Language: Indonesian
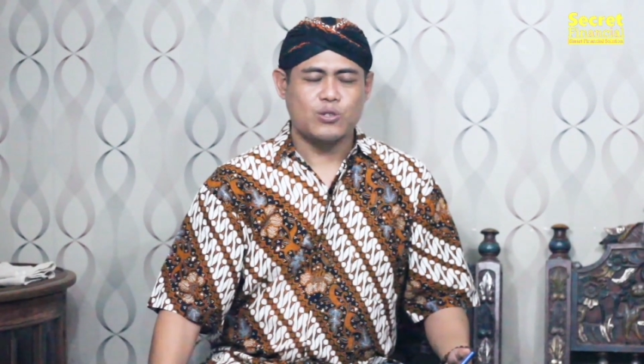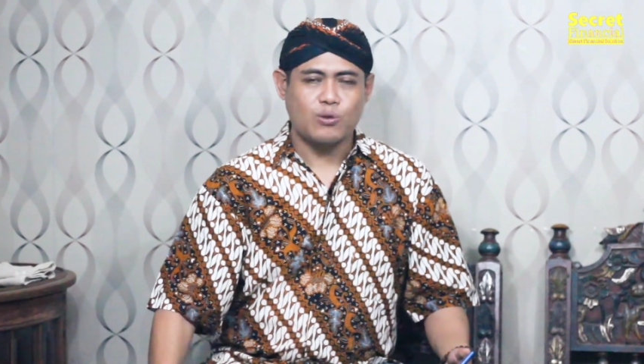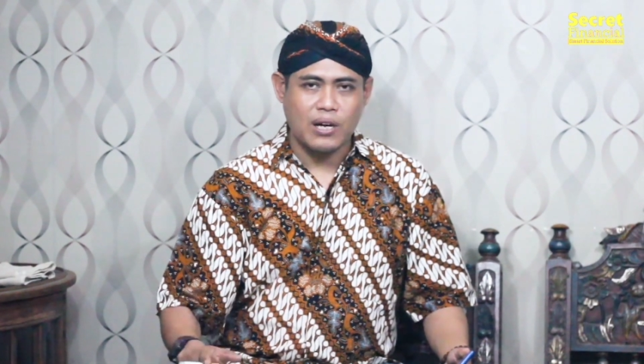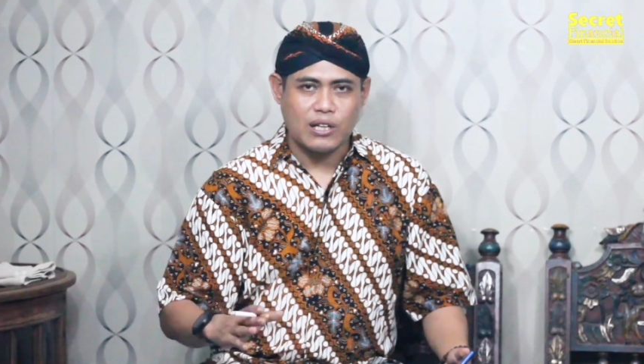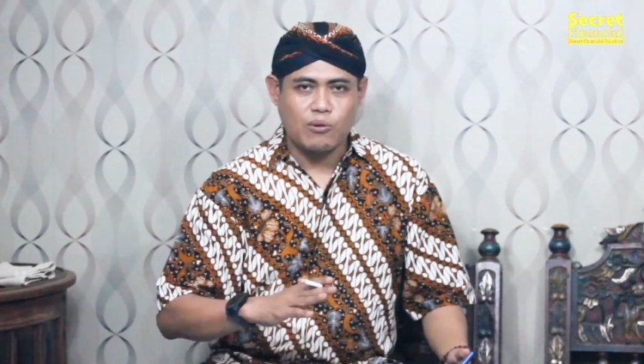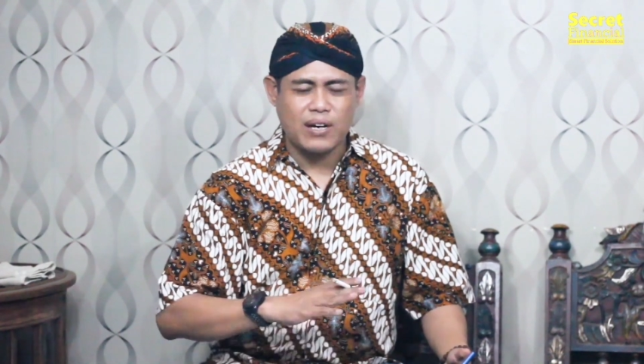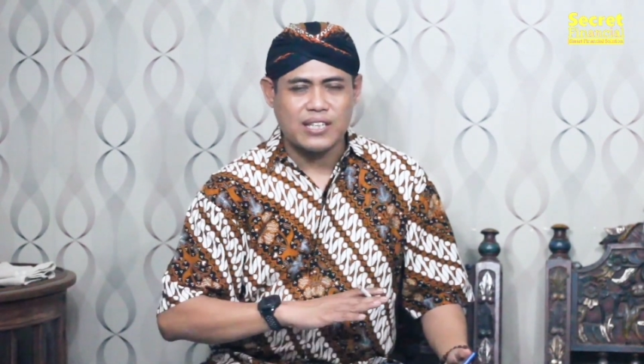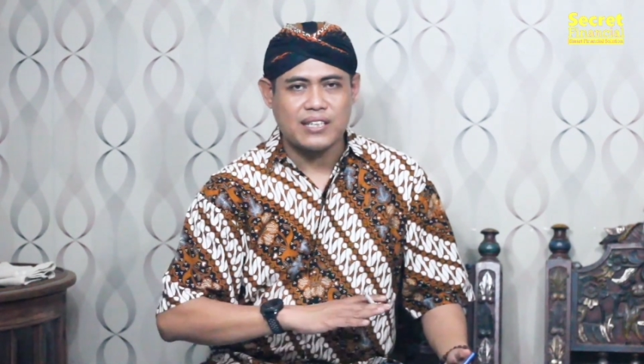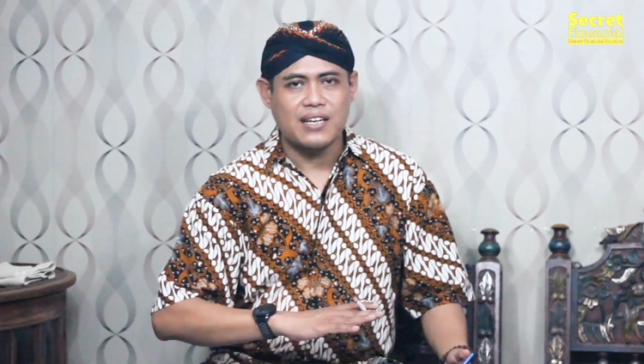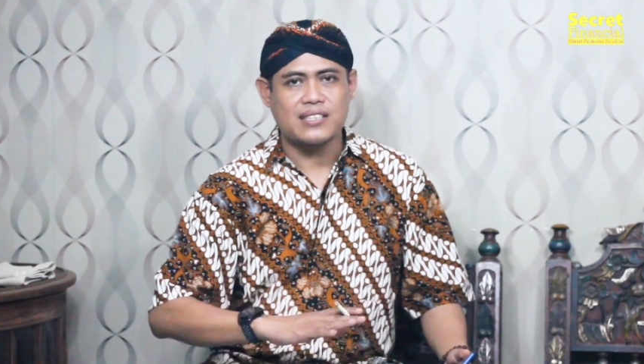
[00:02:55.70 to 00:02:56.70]
Surat
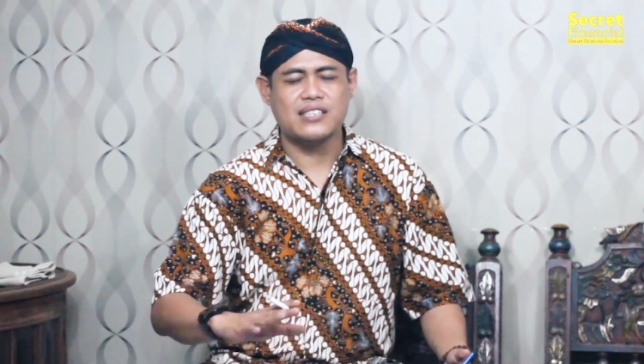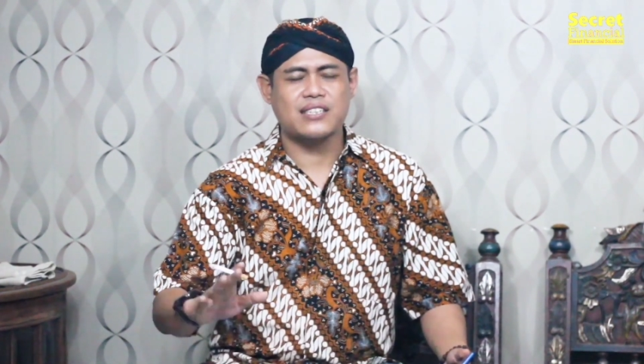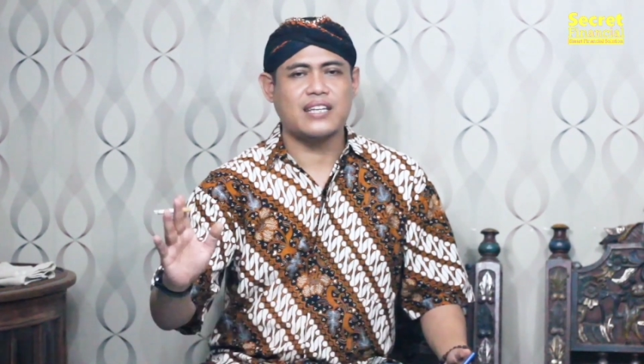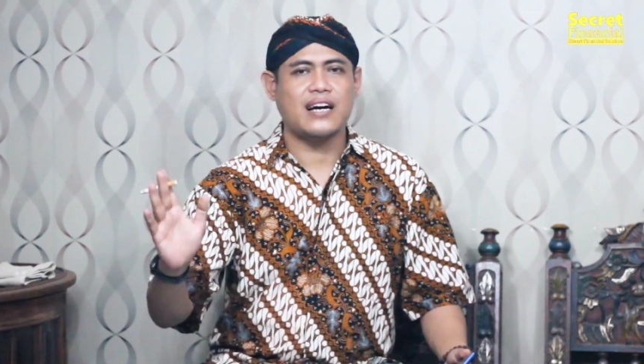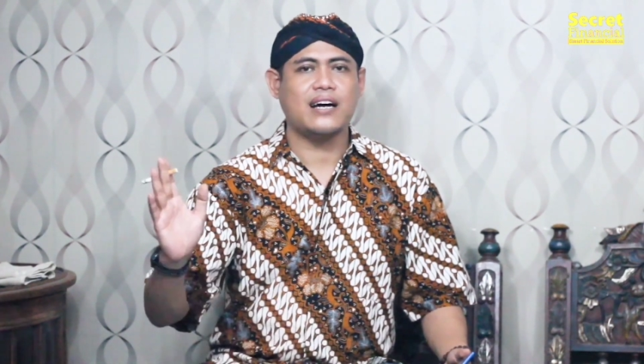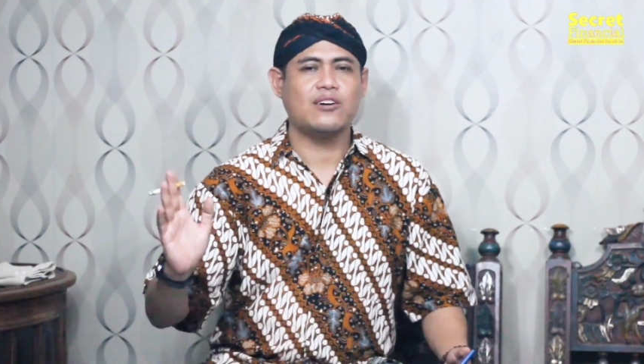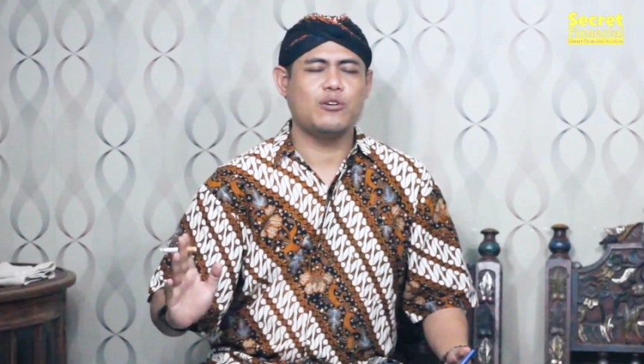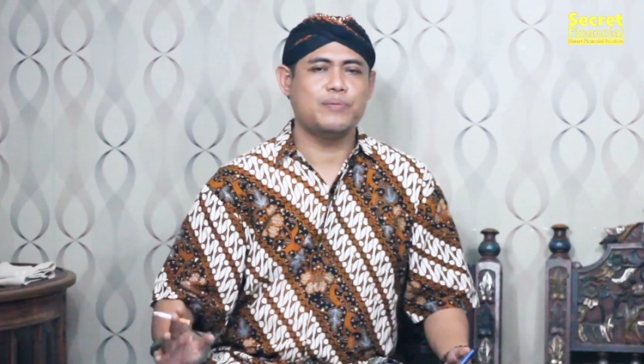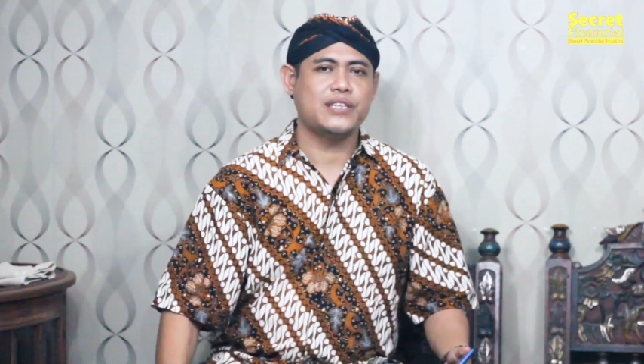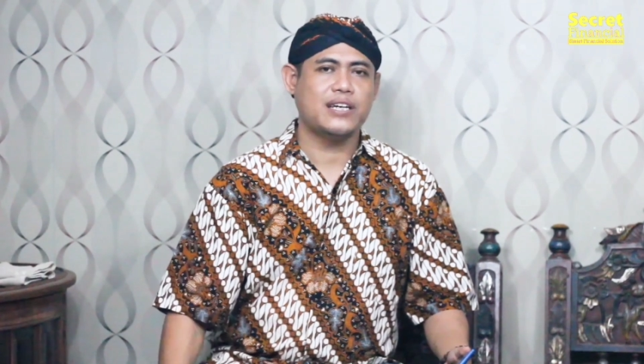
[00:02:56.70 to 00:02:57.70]
kuasanya saya
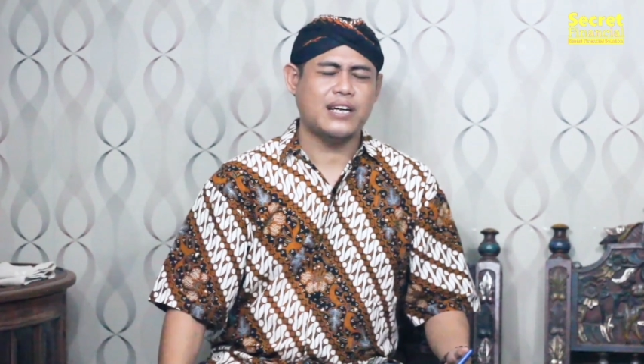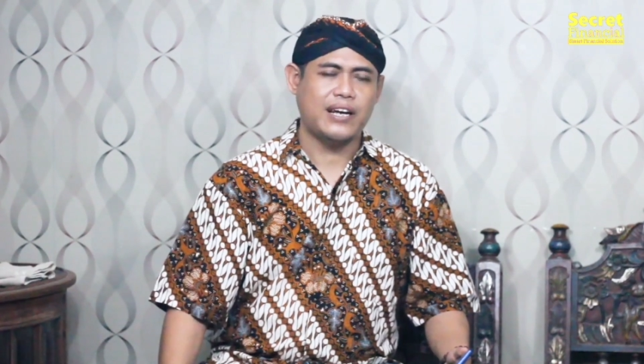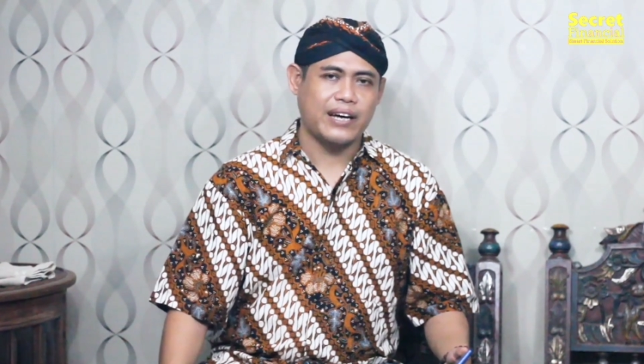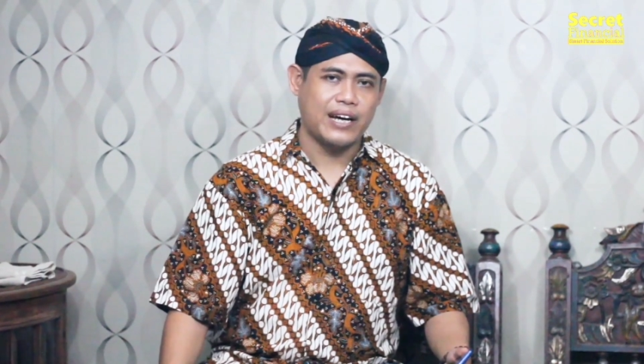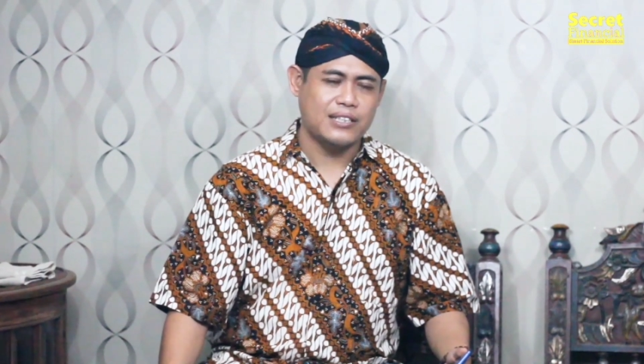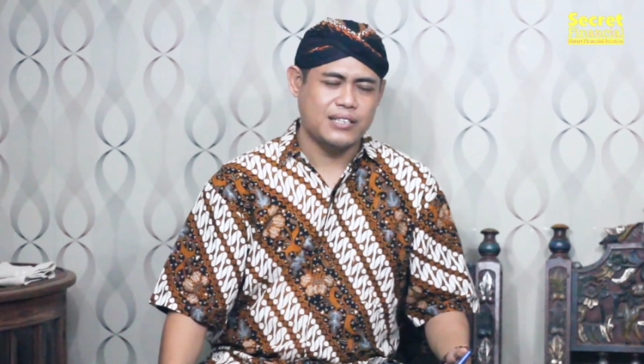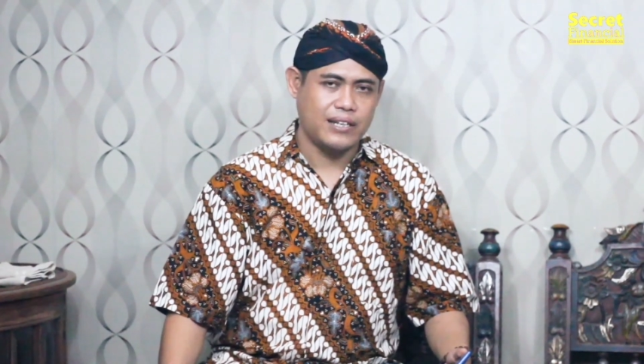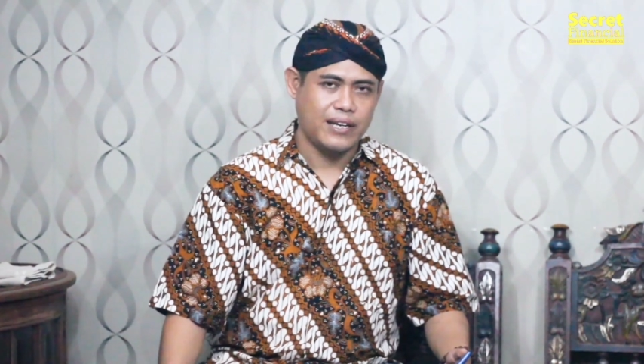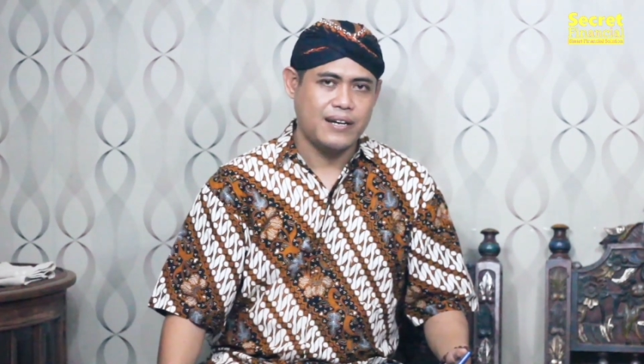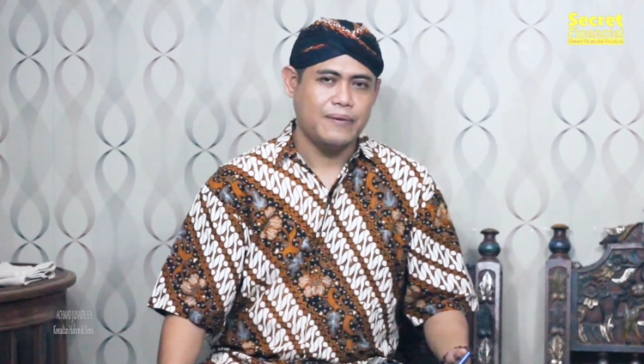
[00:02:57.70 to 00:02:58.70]
sertakan kopinya dan
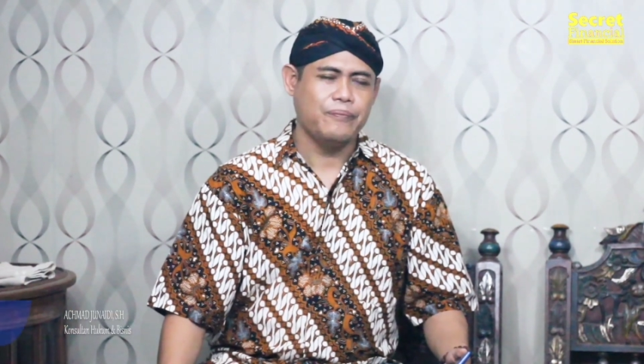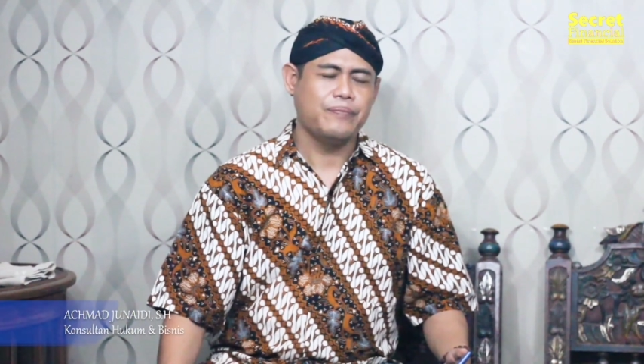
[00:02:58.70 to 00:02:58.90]
legalisirnya.